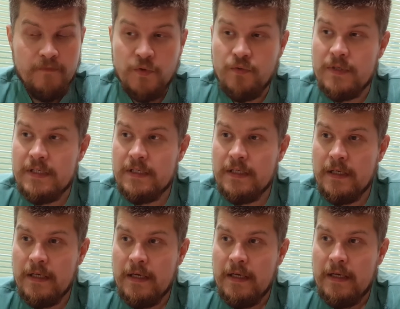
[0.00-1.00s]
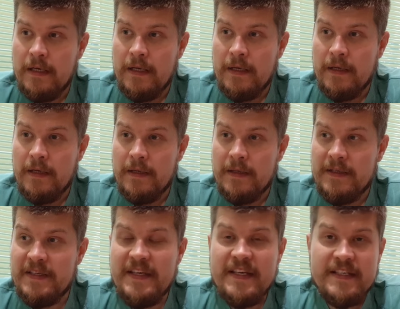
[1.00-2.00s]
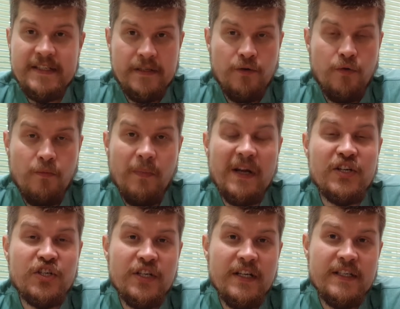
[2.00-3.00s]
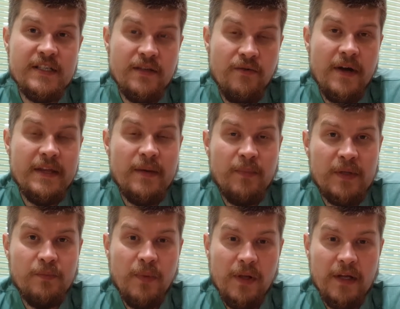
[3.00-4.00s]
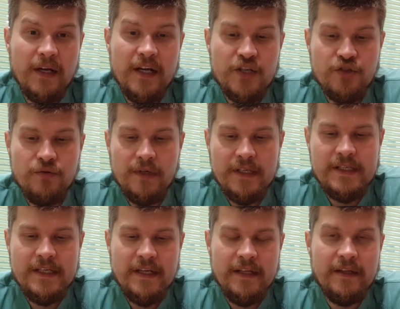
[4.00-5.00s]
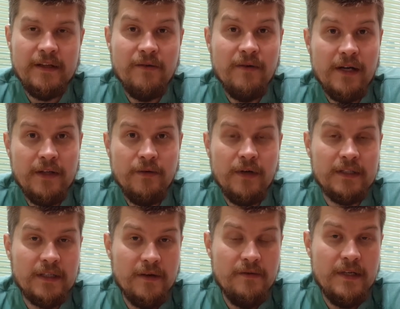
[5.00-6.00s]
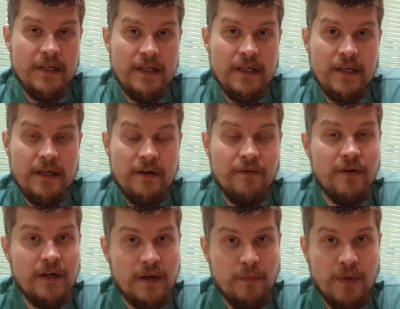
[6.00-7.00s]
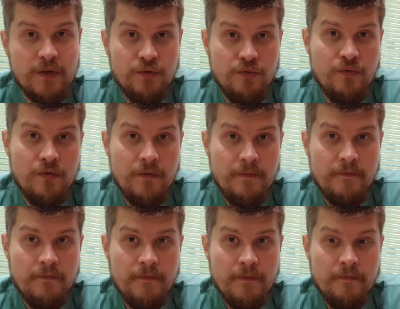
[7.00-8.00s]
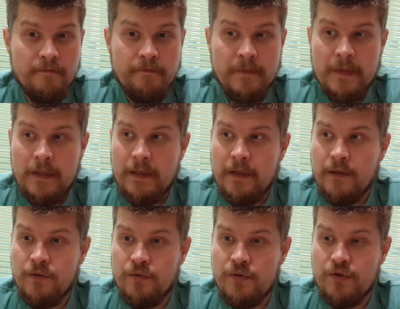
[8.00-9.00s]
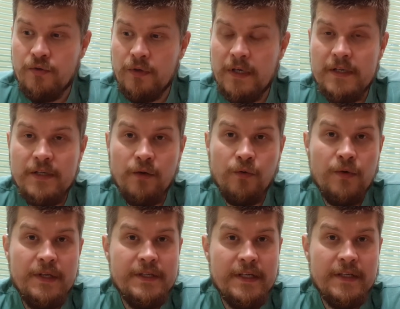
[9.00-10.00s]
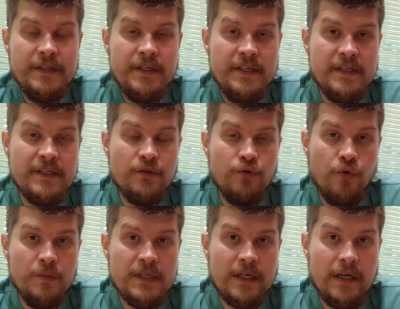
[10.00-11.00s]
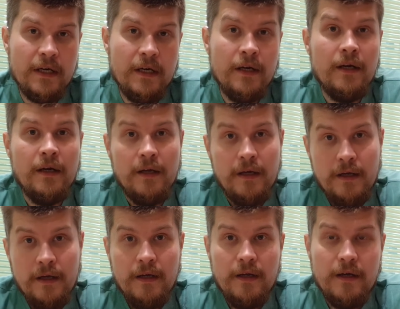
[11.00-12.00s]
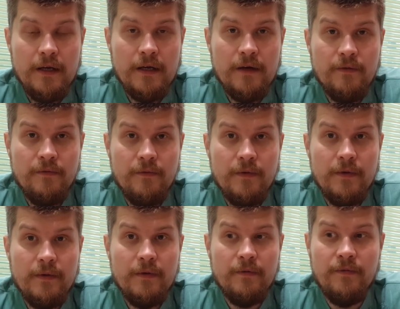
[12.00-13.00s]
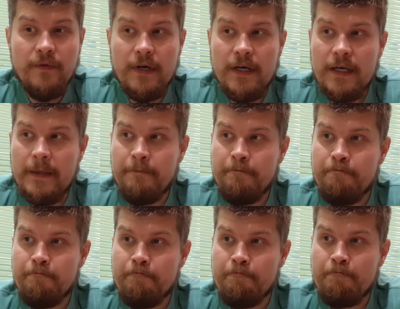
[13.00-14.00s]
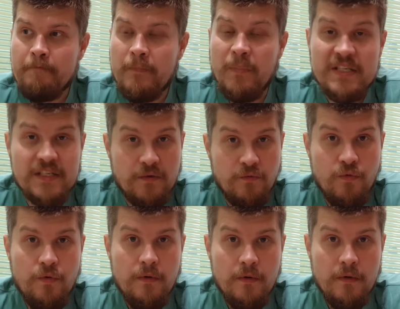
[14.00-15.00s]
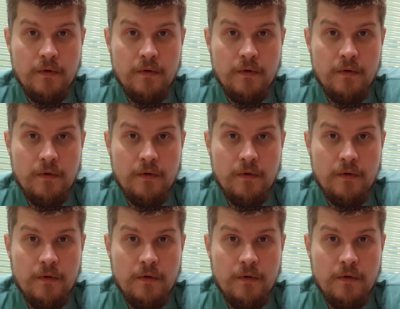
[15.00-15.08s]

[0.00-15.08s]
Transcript: То есть есть большие основания предполагать, что Алексея Навального отравили в аэропорту. То есть он хотел улететь из Томска э, в Москву,